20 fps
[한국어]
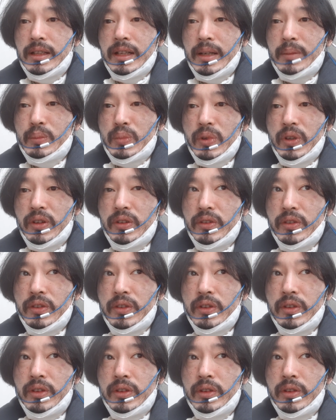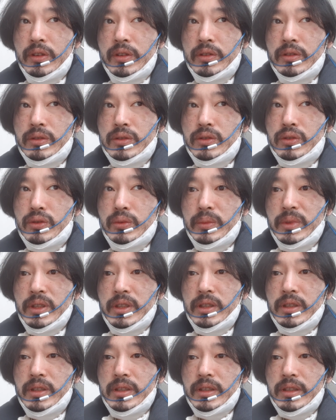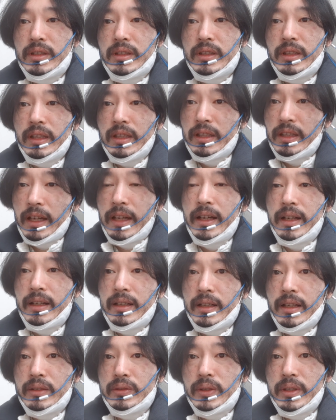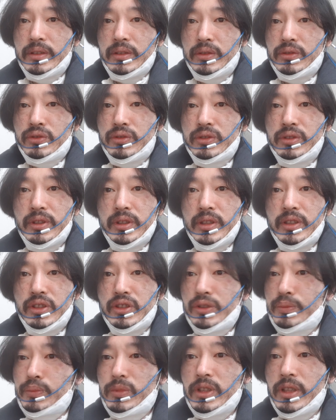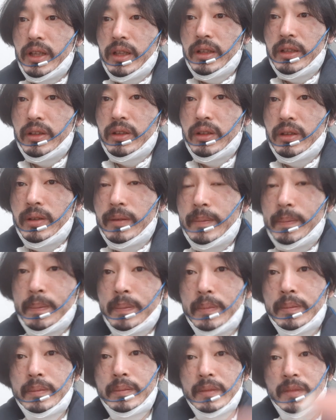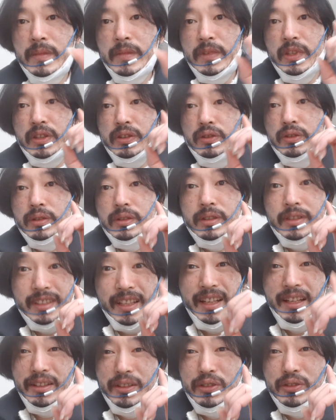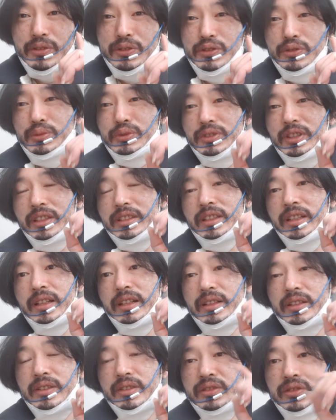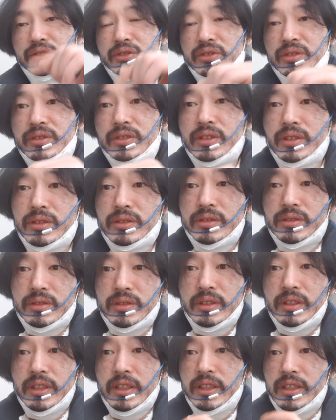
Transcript: 한번 좀 다양한 각도에서 중력이 쉽지가 않아요. 자, 구분됐다. 중력은